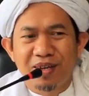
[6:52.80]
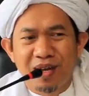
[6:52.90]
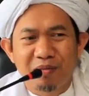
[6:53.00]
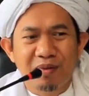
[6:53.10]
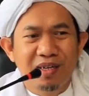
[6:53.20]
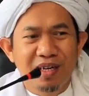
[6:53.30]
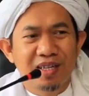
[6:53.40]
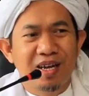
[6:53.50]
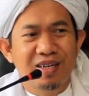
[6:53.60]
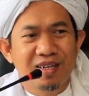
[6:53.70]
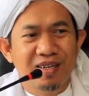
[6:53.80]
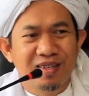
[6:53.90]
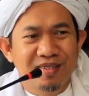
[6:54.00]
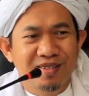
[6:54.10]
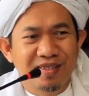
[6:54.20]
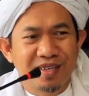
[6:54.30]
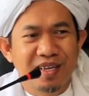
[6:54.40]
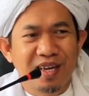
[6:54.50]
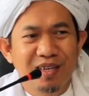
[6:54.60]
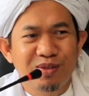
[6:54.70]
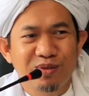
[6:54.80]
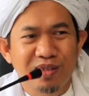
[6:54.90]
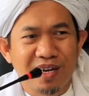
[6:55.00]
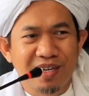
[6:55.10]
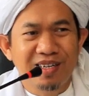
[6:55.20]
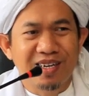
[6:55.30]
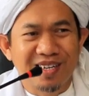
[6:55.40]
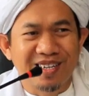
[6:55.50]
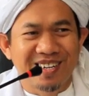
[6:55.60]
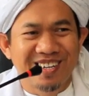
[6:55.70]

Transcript: Apa lihat ada kiai susah ada nggak kira-kira